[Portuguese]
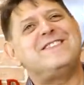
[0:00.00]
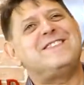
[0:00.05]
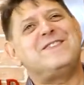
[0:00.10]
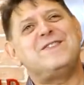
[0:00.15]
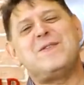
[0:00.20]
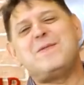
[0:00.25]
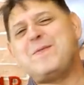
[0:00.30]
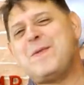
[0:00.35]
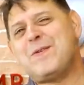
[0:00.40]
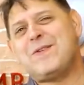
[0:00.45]

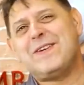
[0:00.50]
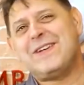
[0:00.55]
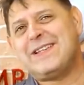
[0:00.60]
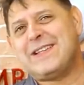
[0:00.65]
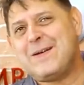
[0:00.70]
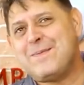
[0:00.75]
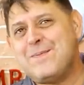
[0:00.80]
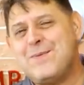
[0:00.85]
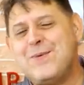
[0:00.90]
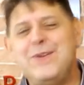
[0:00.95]
Esse nome é uma coisa
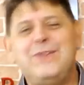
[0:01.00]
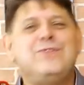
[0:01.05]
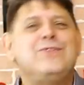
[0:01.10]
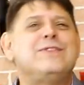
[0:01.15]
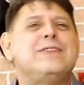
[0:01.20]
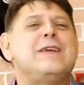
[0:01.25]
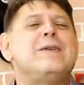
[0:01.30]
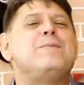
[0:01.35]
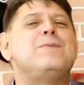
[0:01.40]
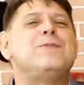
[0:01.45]
que está
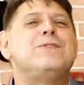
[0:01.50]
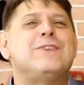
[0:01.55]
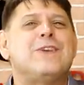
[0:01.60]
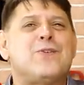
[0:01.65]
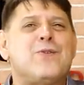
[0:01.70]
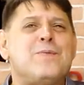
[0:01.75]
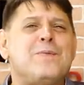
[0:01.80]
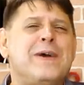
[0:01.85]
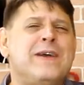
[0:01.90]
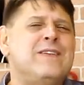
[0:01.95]
muito tempo nos
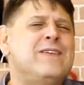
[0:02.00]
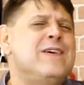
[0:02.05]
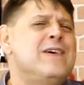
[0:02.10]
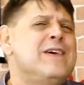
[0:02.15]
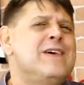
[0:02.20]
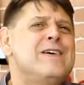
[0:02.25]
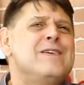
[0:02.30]
acompanhando.